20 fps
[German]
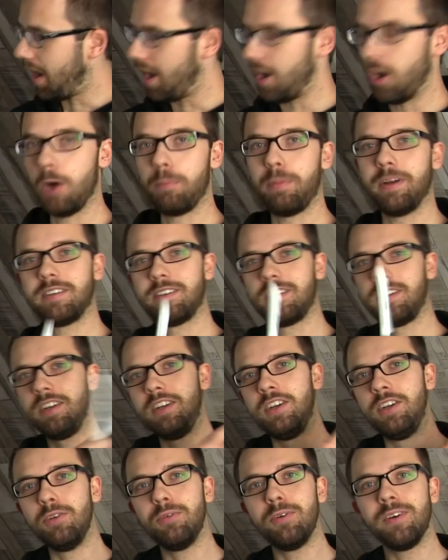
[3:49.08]
I hope I see
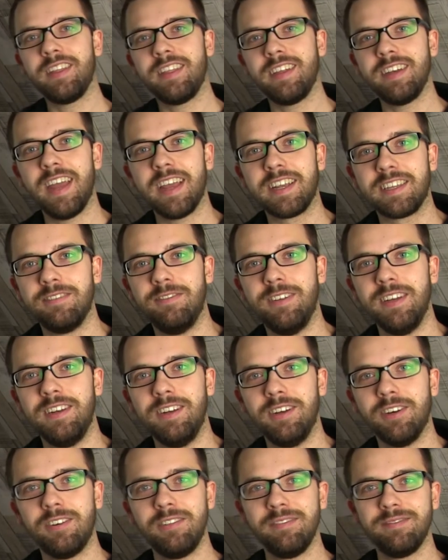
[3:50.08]
you in the next
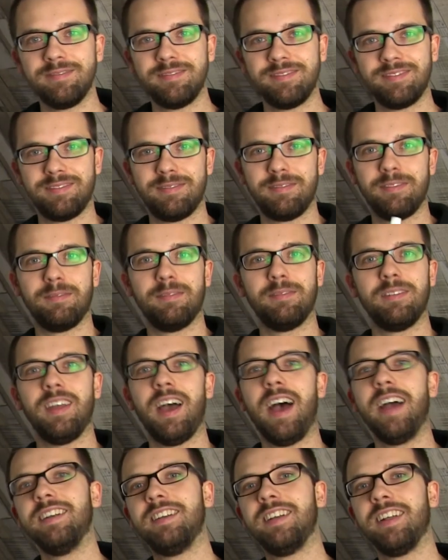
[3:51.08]
video.
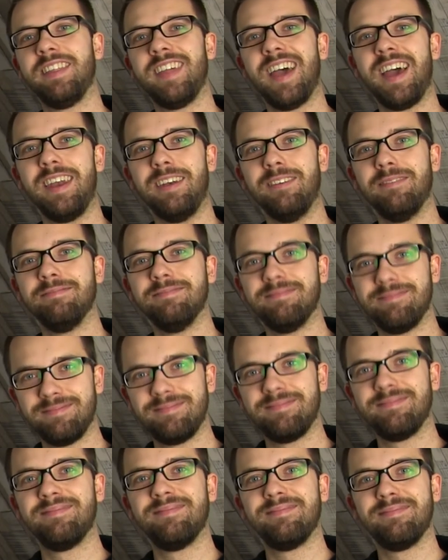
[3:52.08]
Until then,
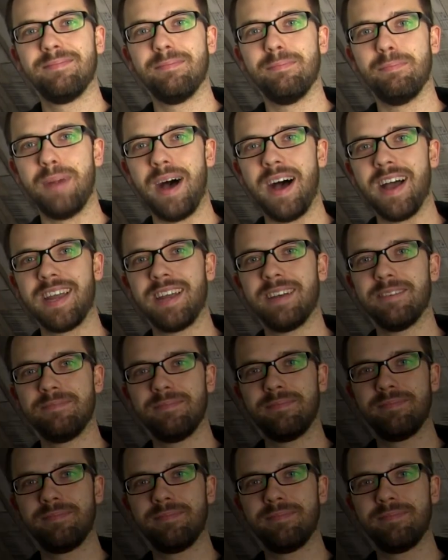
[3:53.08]
bye.